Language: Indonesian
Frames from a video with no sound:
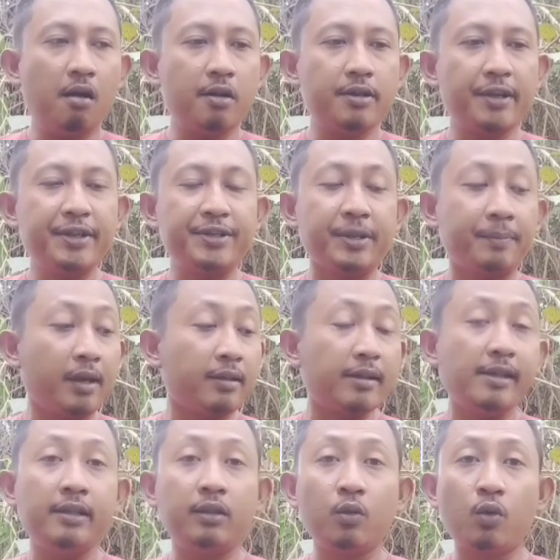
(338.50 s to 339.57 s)
Oh, jadi
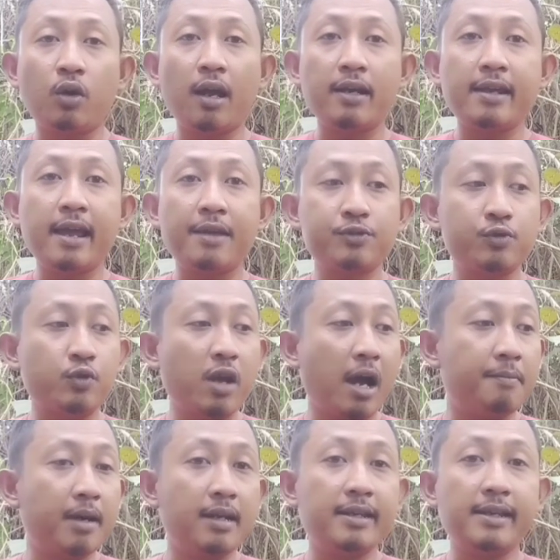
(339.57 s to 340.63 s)
seperti itu kalian
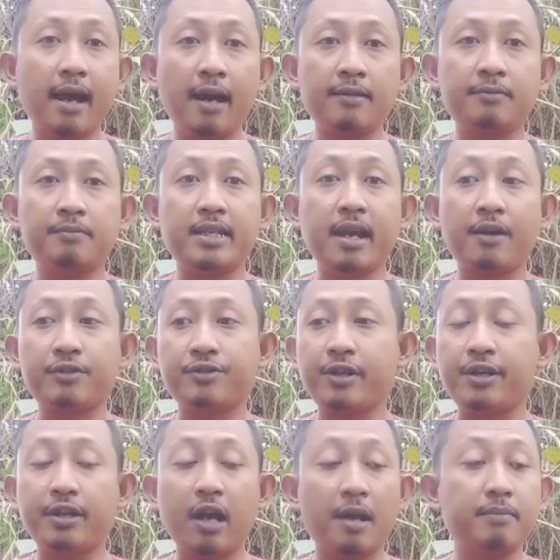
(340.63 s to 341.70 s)
sudah melihat,
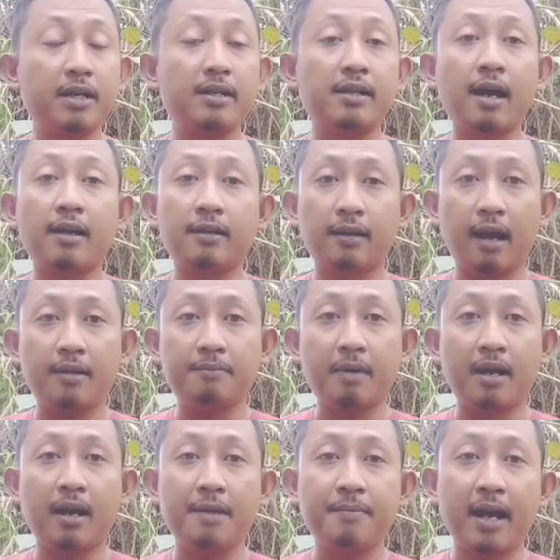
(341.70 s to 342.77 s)
menyaksikan, mendengarkan
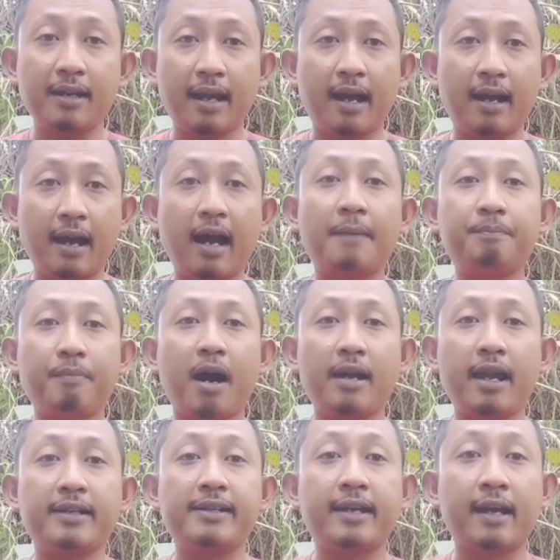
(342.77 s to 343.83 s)
bagaimana
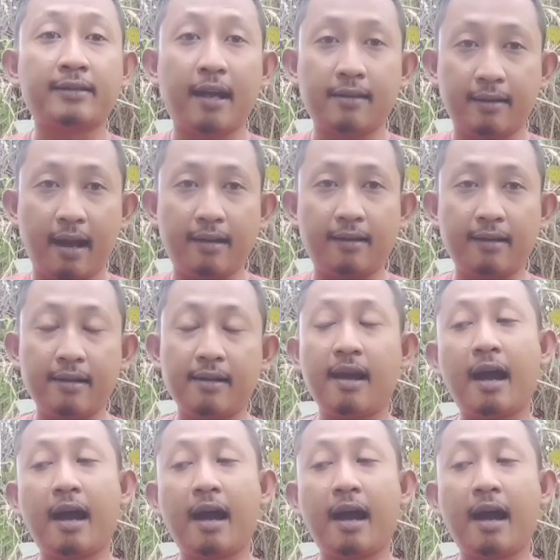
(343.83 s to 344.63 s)
apa yang dikatakan,